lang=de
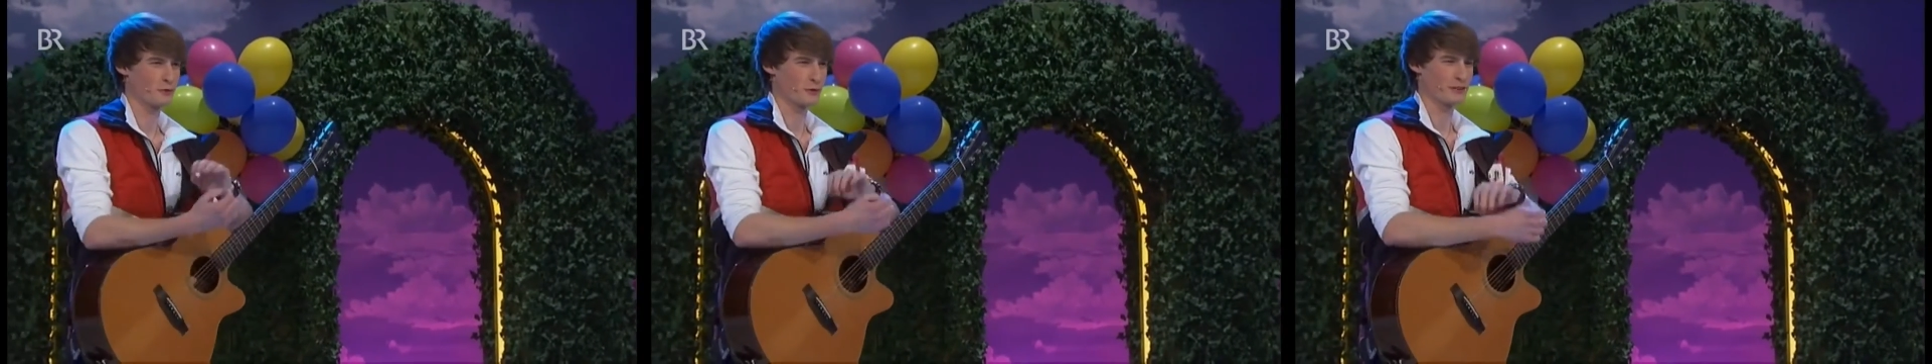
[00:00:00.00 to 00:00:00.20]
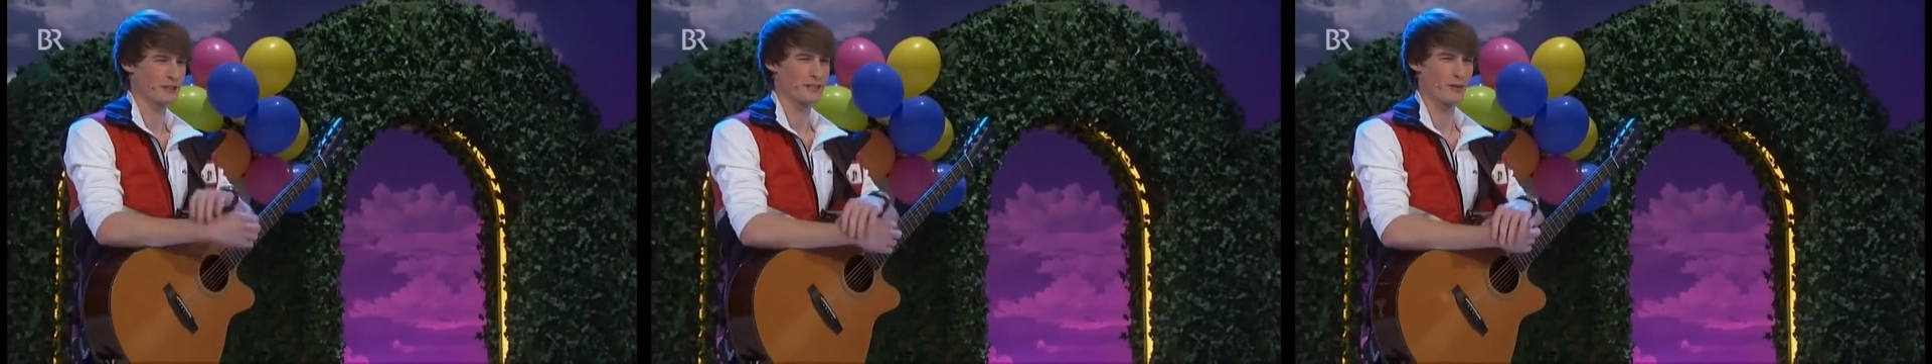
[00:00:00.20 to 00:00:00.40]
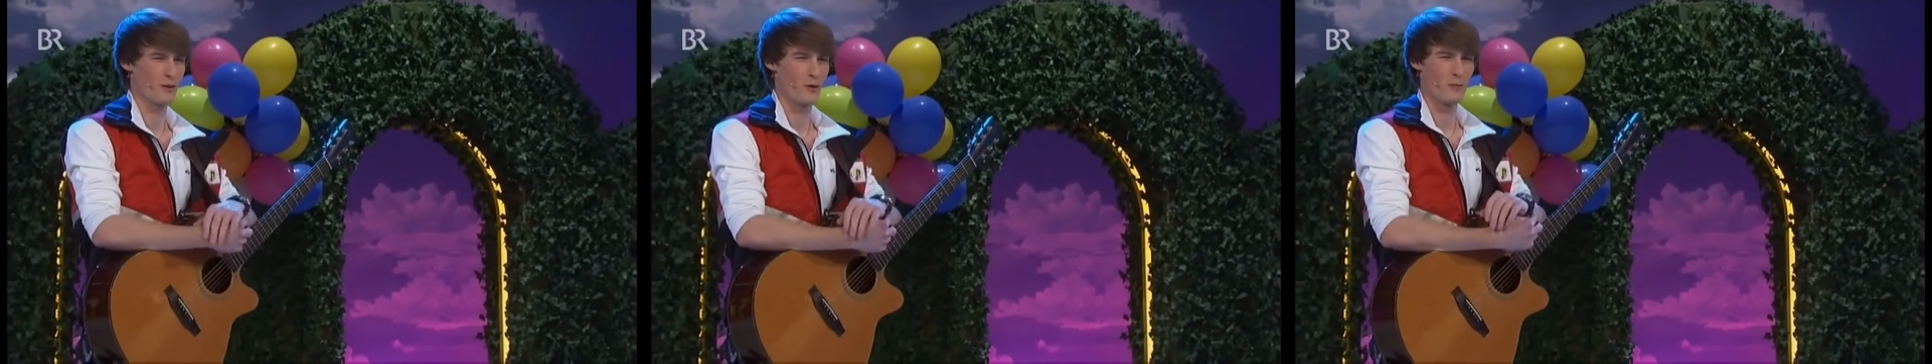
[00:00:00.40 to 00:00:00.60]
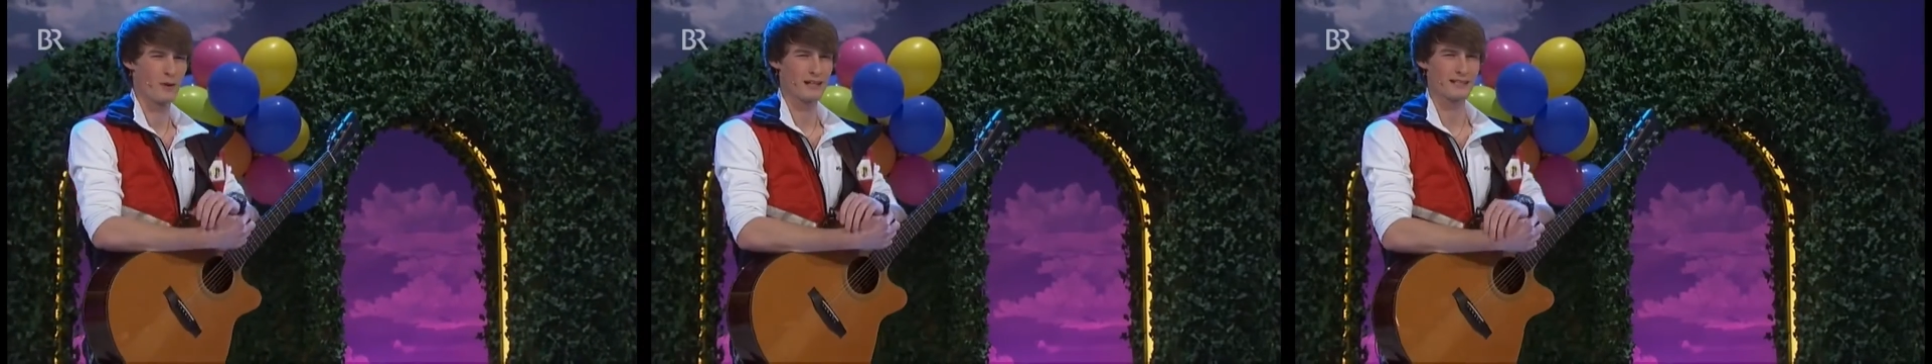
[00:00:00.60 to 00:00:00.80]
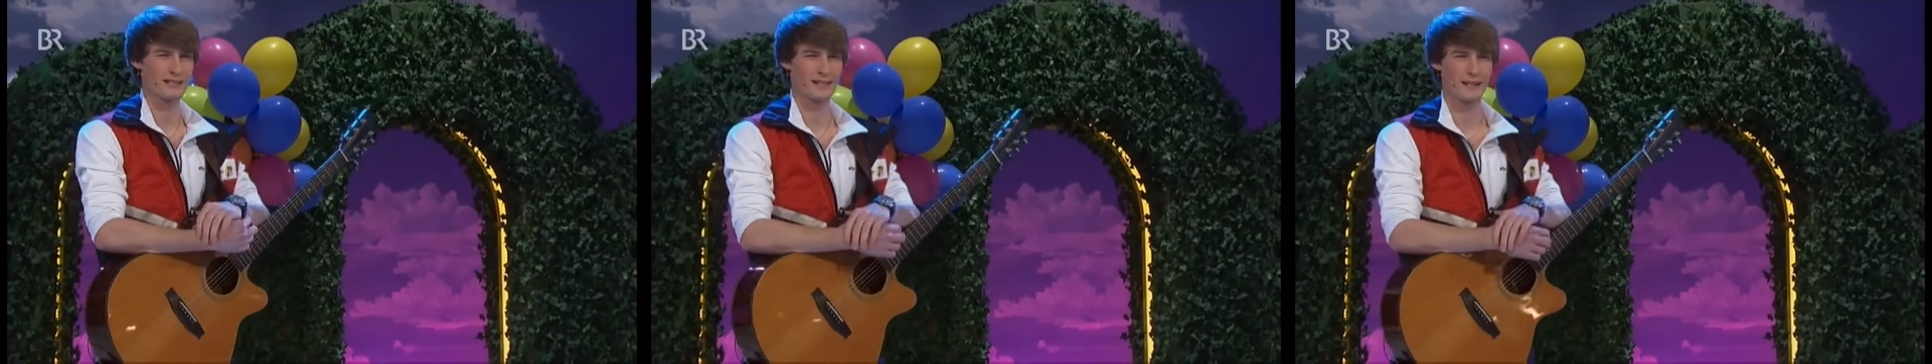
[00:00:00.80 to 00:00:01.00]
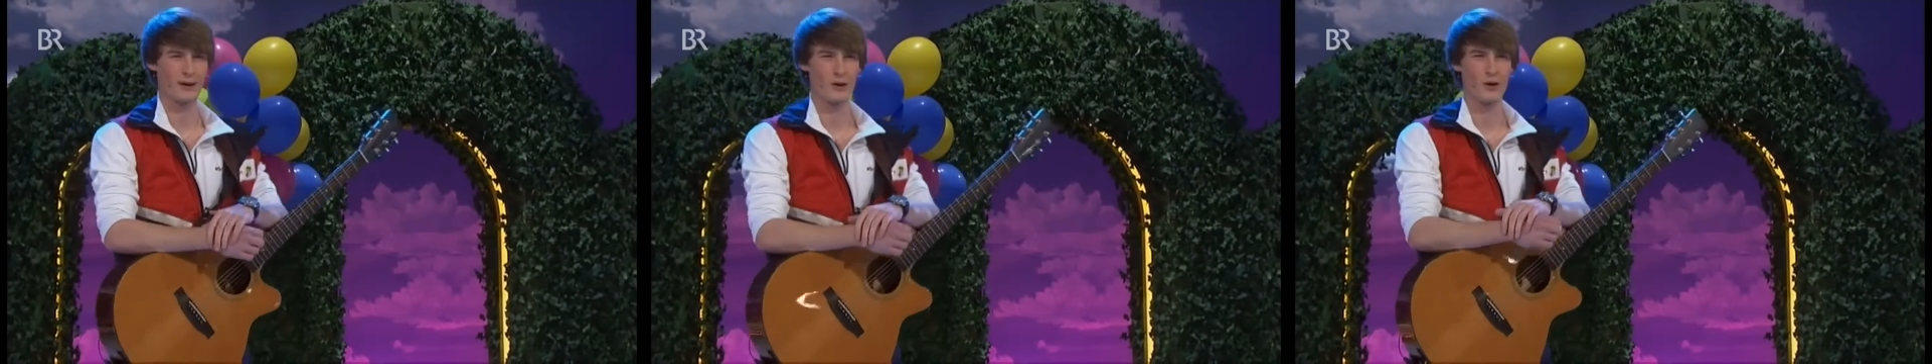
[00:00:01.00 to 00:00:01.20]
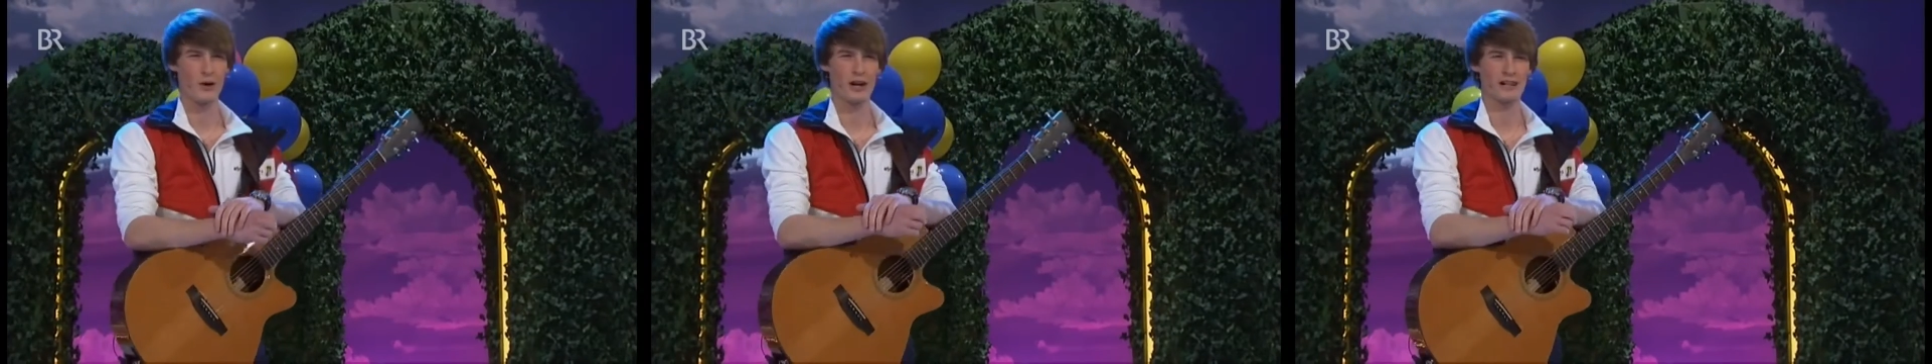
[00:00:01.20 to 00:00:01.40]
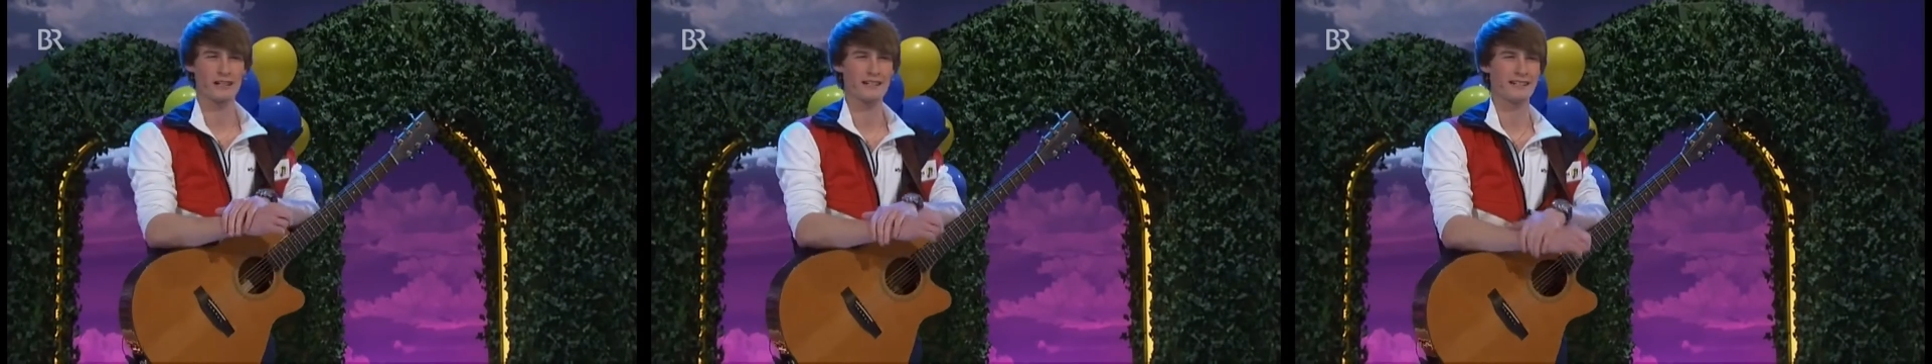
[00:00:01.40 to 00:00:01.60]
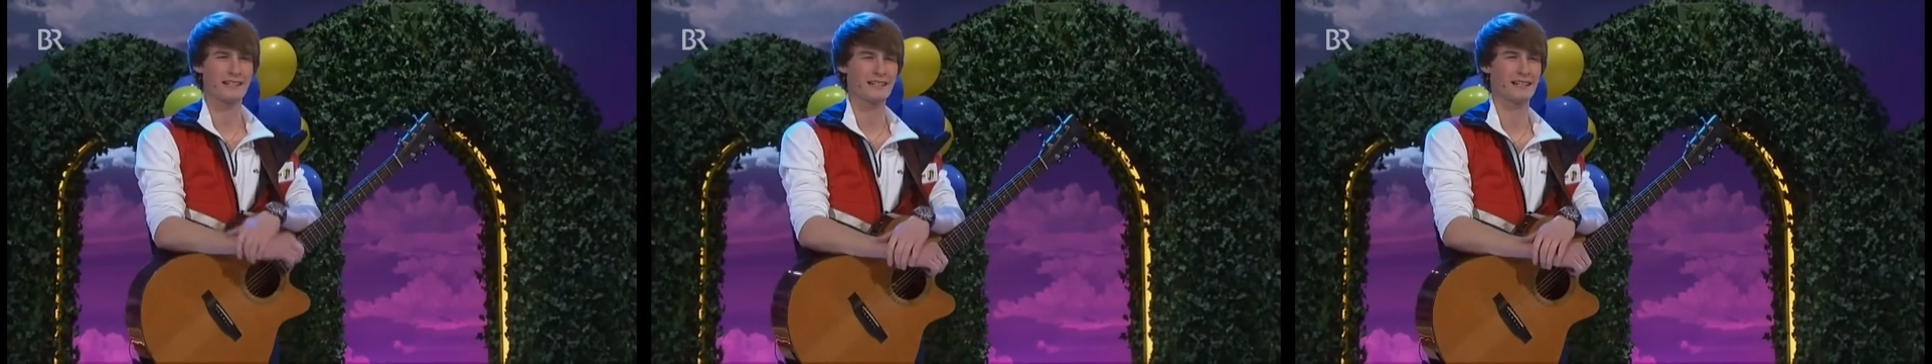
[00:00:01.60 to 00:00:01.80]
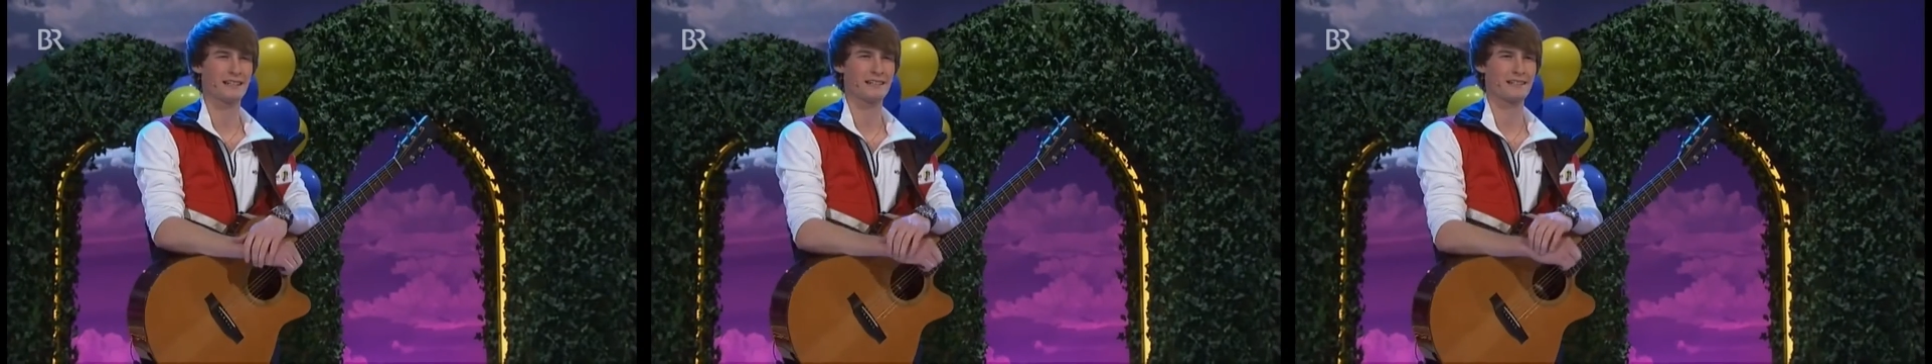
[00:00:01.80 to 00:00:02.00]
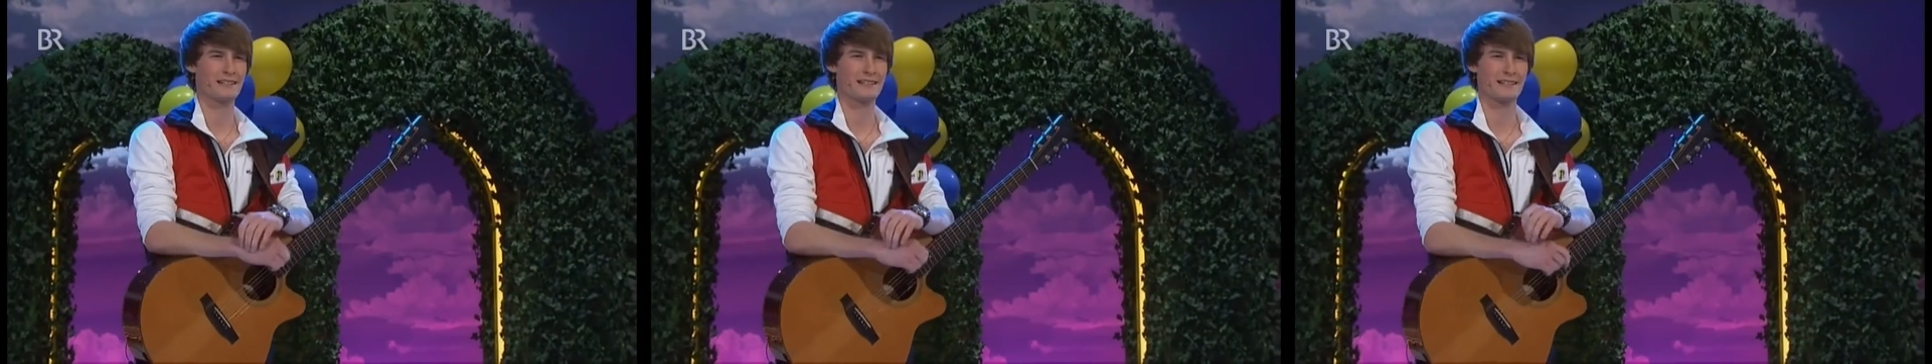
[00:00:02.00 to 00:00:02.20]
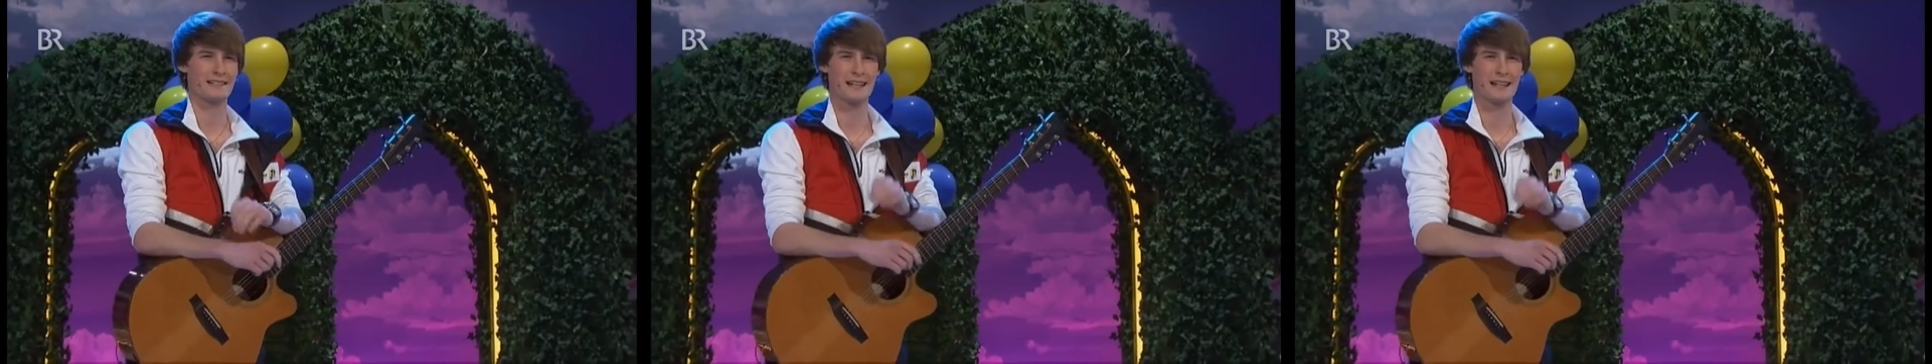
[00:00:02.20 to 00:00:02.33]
von den Omas dann auch organisiert ist,